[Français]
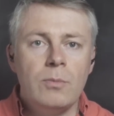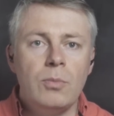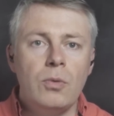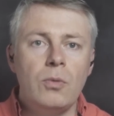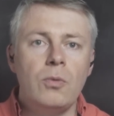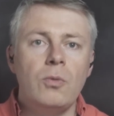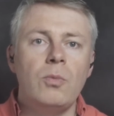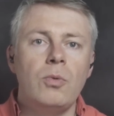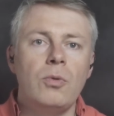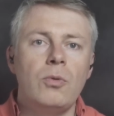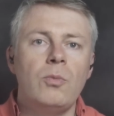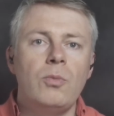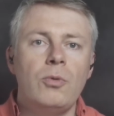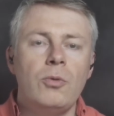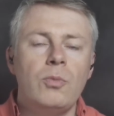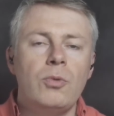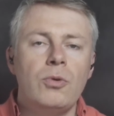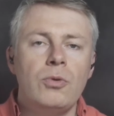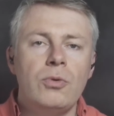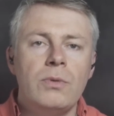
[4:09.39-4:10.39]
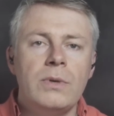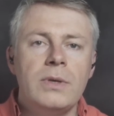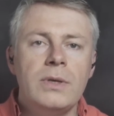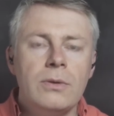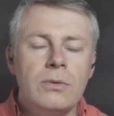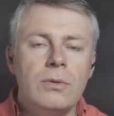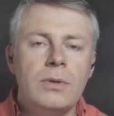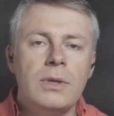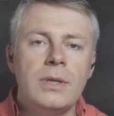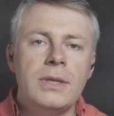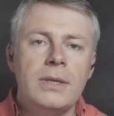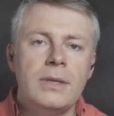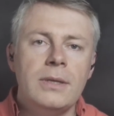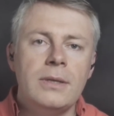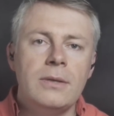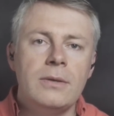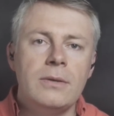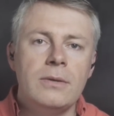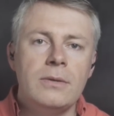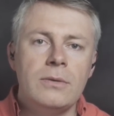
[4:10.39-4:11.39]
beaucoup, beaucoup plus pollué que,
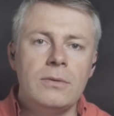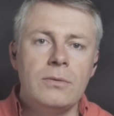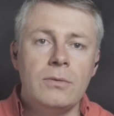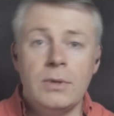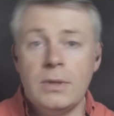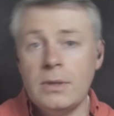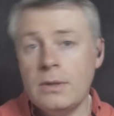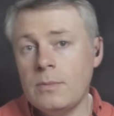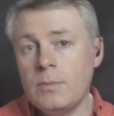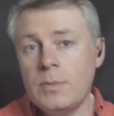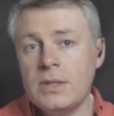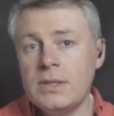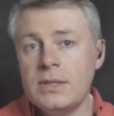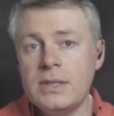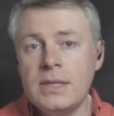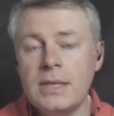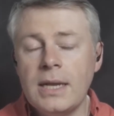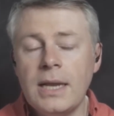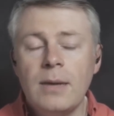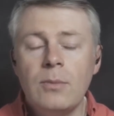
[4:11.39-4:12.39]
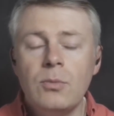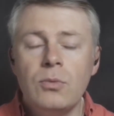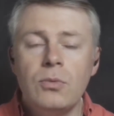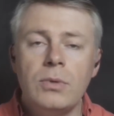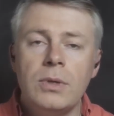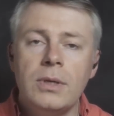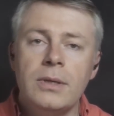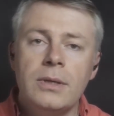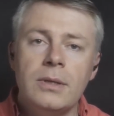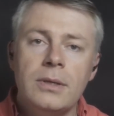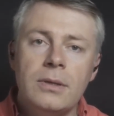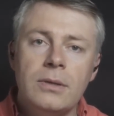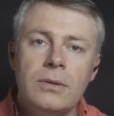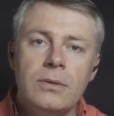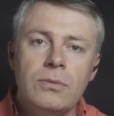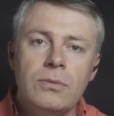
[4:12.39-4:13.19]
les, que pistes cyclables. Ou les... Ce que je veux